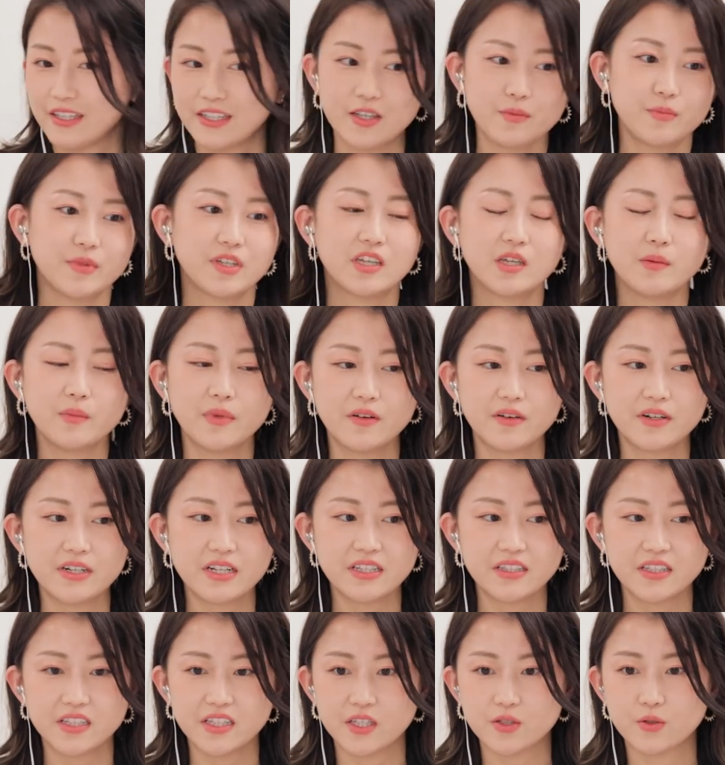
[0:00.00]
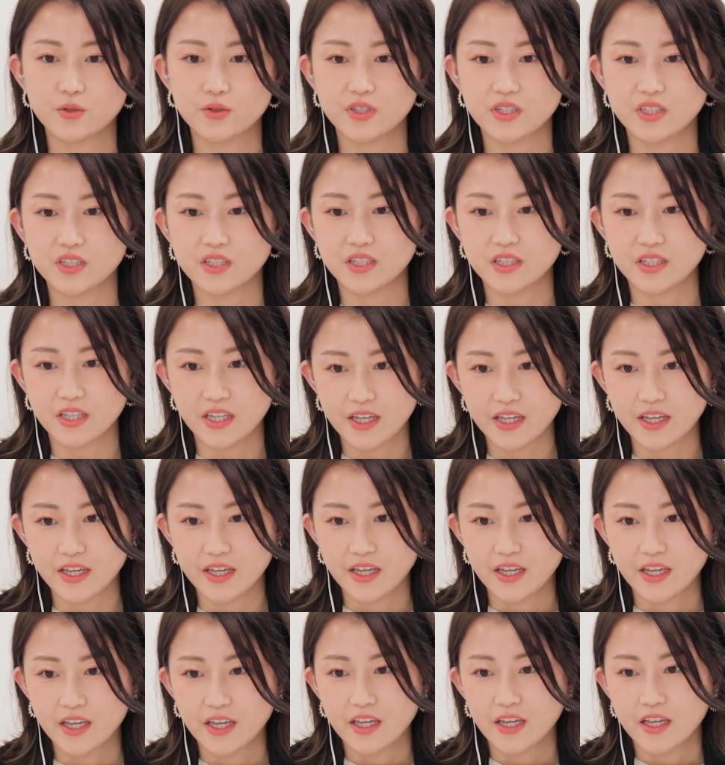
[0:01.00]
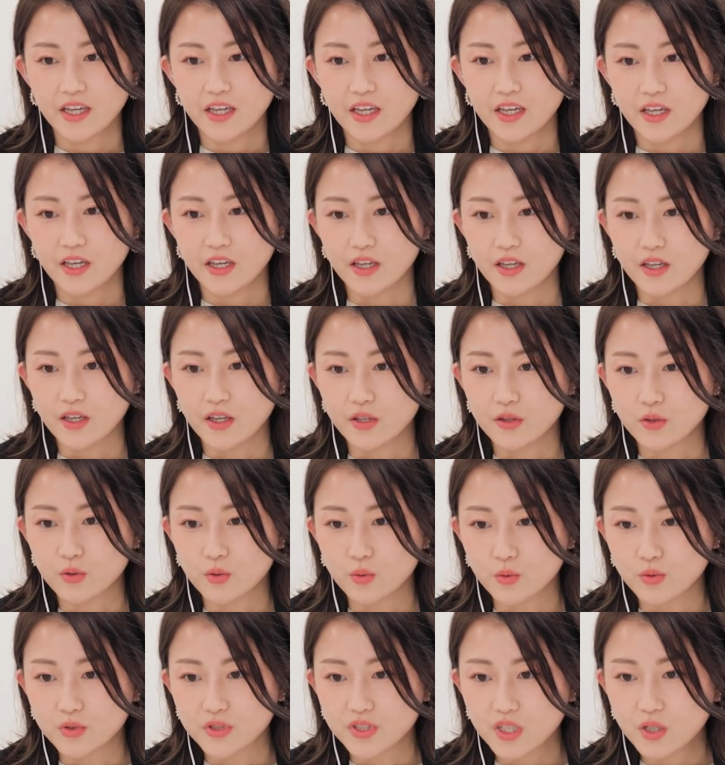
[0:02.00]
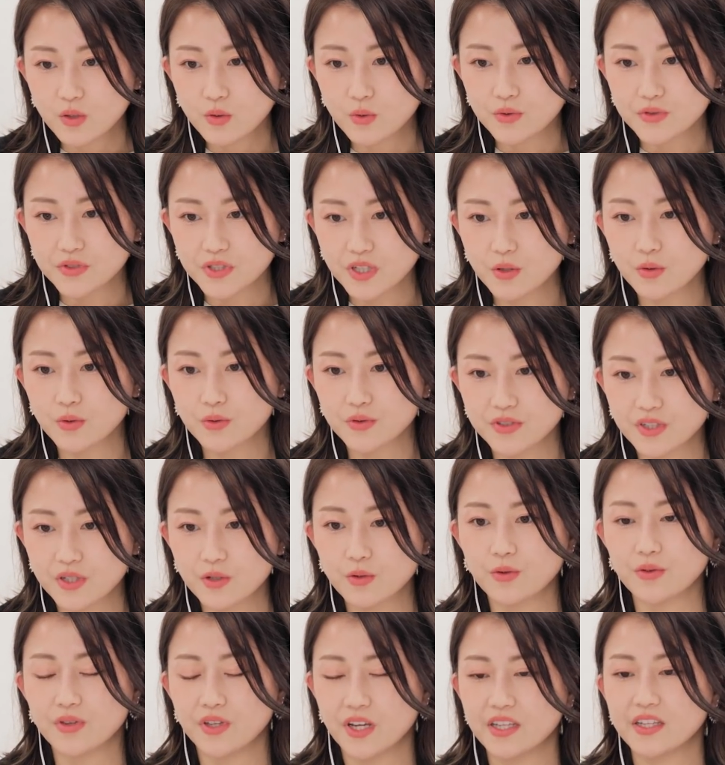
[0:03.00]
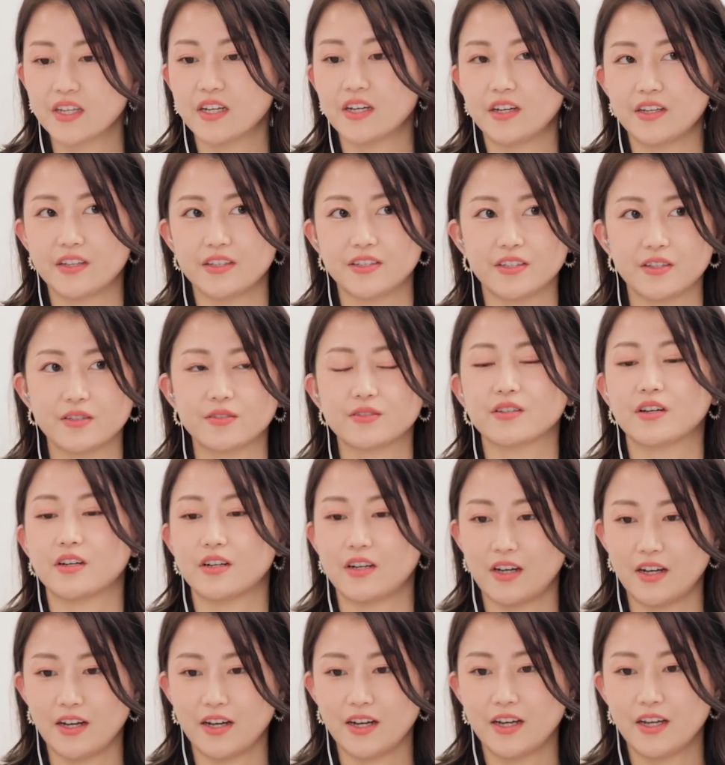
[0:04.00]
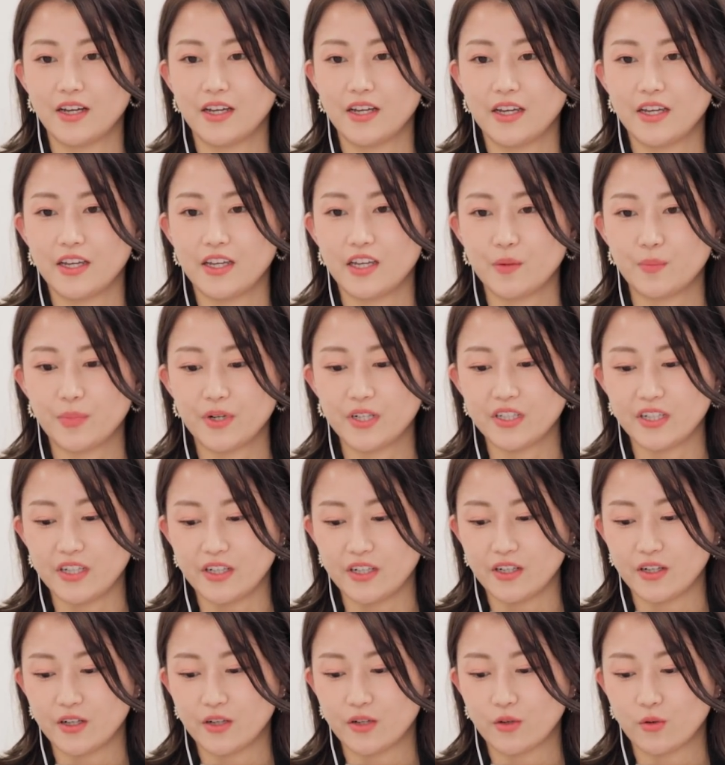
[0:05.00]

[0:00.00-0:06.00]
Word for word: で右回りに出た時って、0007ですから、やっぱり